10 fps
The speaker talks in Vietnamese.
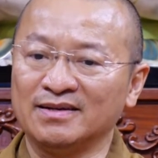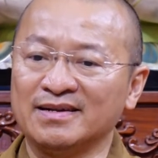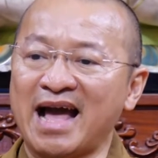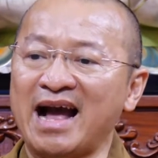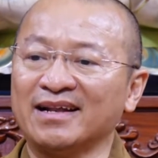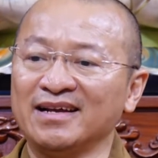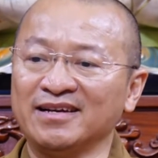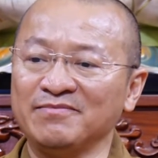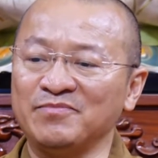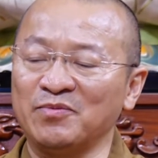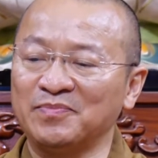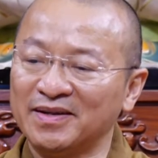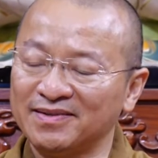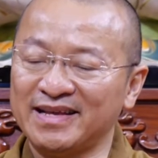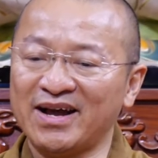đạt đến cái mục
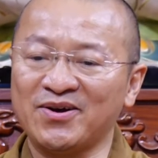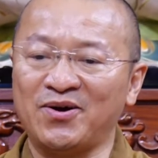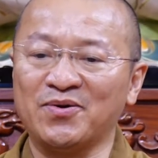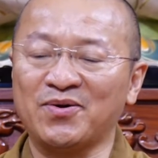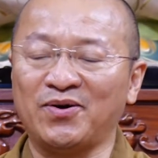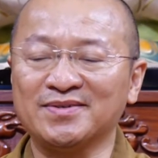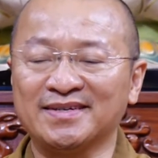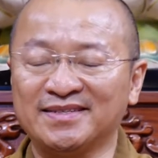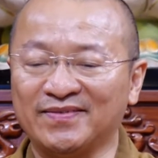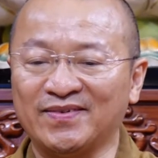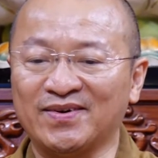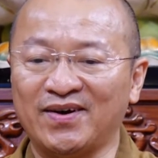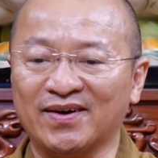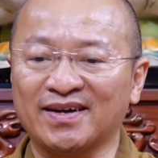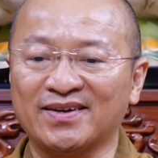đích giác ngộ khỏi sanh tử luân
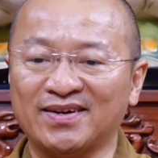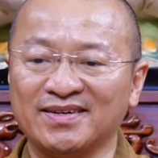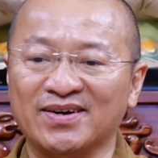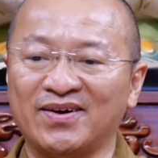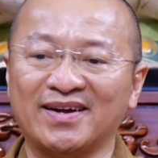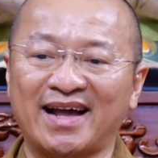hồi cái đó được gọi